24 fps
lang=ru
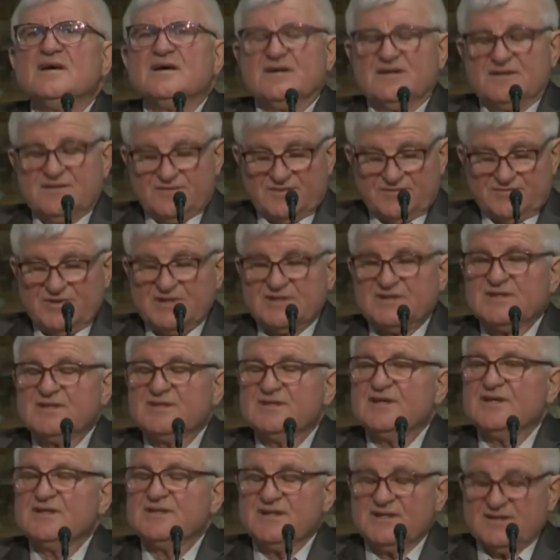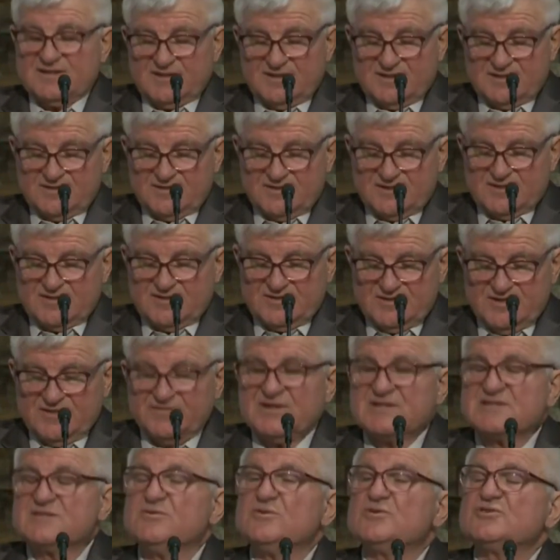Э, э, не
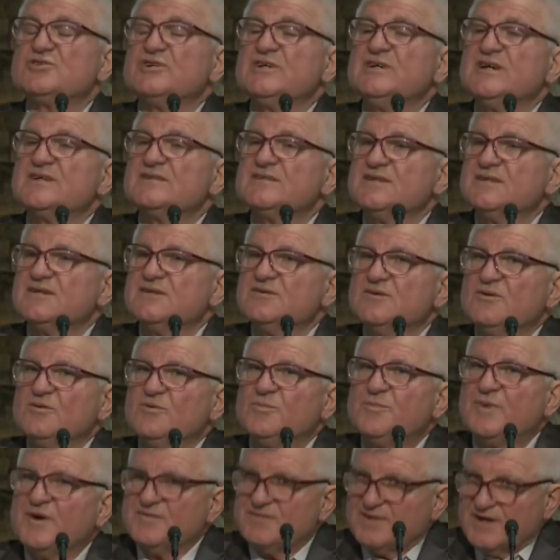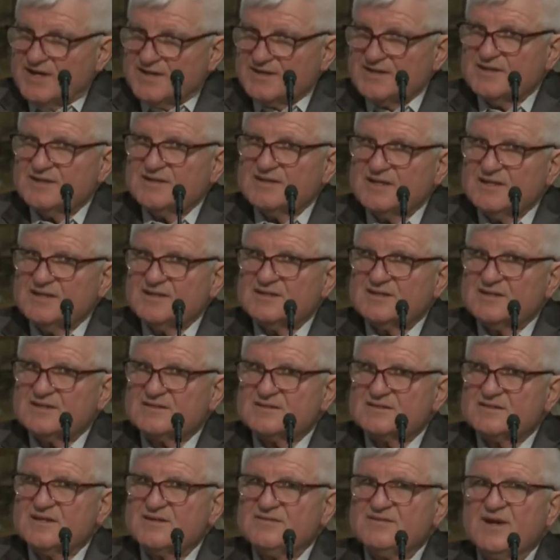возложили упование на это
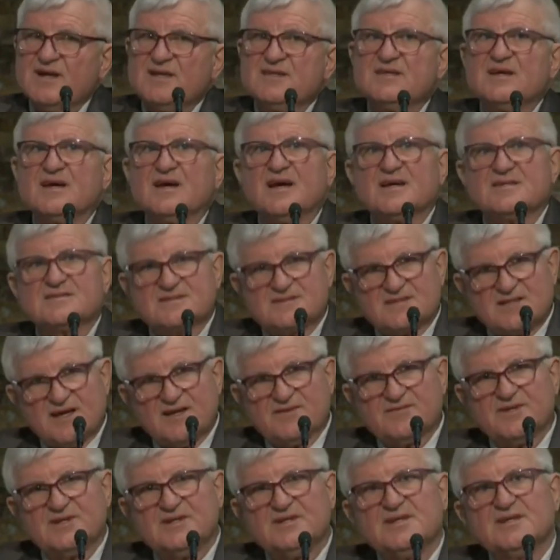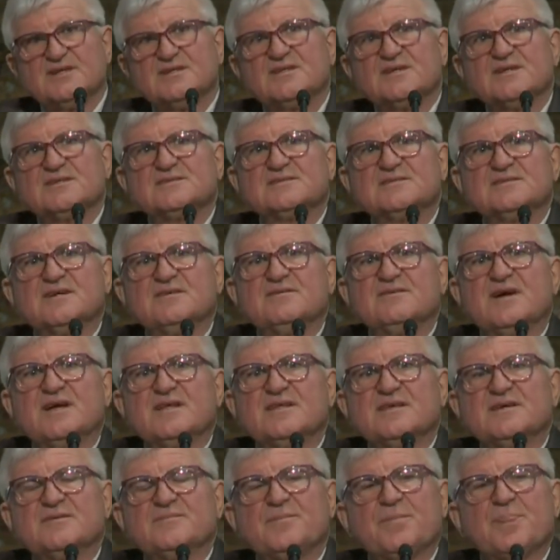основание, оставили это
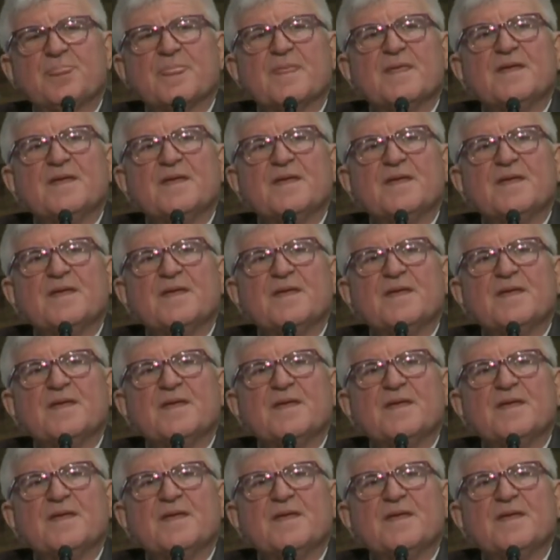основание,